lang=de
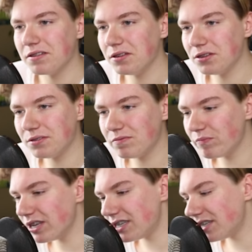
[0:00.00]

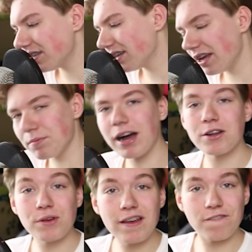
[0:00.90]
Ich gebe
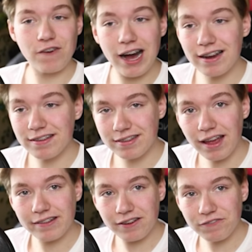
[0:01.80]
aktuell ja für alles
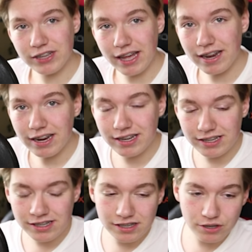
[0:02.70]
sehr, sehr viel
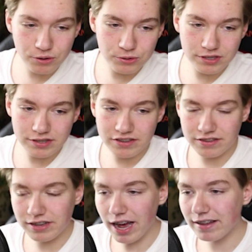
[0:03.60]
Energie und
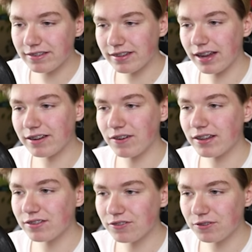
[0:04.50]
da ist es halt
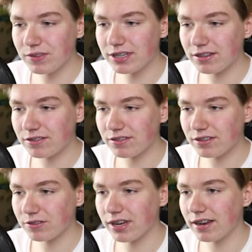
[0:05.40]
quasi so für mich, also das
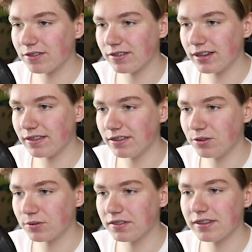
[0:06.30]
ist ja auch gerade so die ganzen
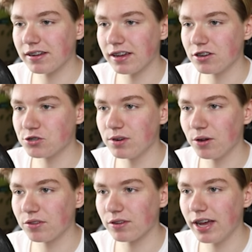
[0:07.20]
Idioten etc. in der Schule
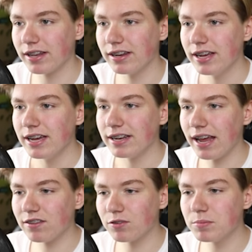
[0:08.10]
auszuhalten,
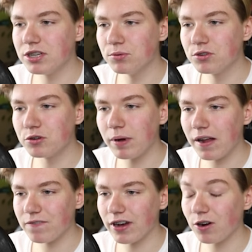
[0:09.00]
da ist für mich YouTube
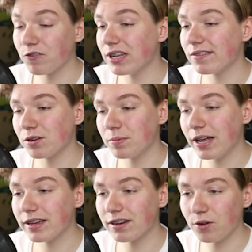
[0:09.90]
einfach, auch wenn es
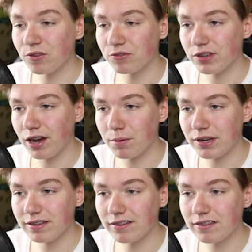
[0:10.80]
nochmal genauso viel
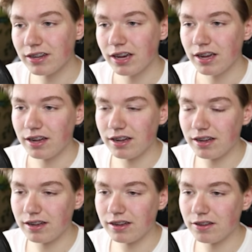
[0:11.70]
Arbeit ist,
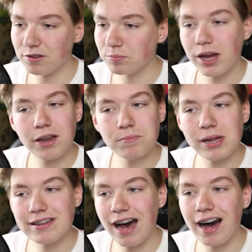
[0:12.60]
äh, so mein
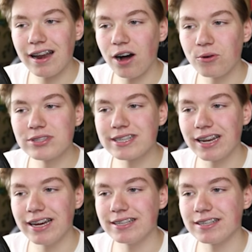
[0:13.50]
mentaler
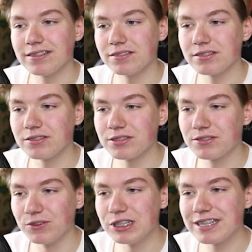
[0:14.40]
Ausgleich. Also
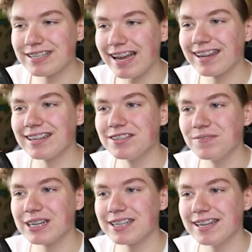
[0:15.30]
sonst würde ich das andere nicht
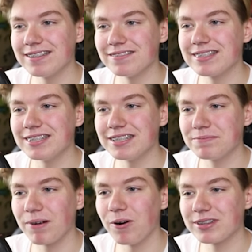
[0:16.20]
überstehen, so wisst ihr,
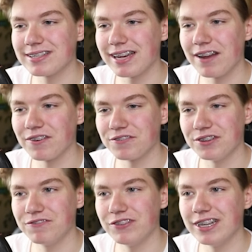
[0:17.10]
ich, brauche das hier einfach für
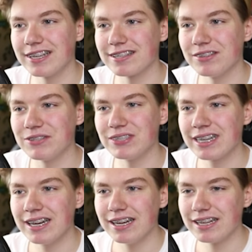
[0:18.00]
die Feelings, damit ich mich
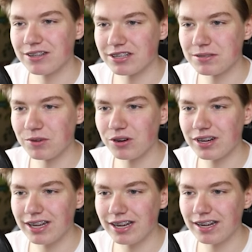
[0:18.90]
trotzdem
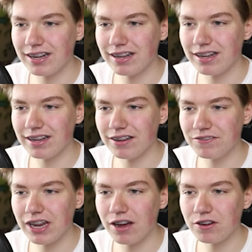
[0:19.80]
noch äh, äh,
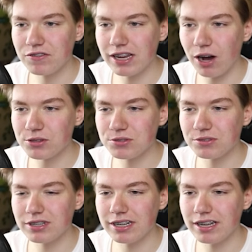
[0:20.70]
äh wieder irgendwie aus, äh,
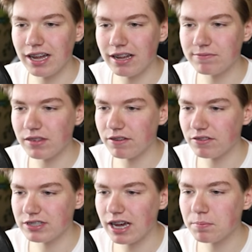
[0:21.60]
äh,
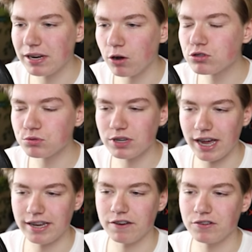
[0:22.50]
wie sagt man, ausruhen
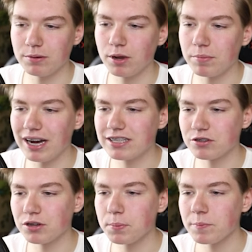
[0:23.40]
kann ja von dem normalen
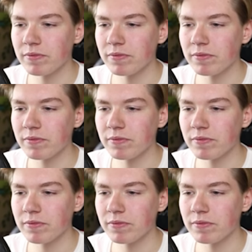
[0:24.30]
Zeug.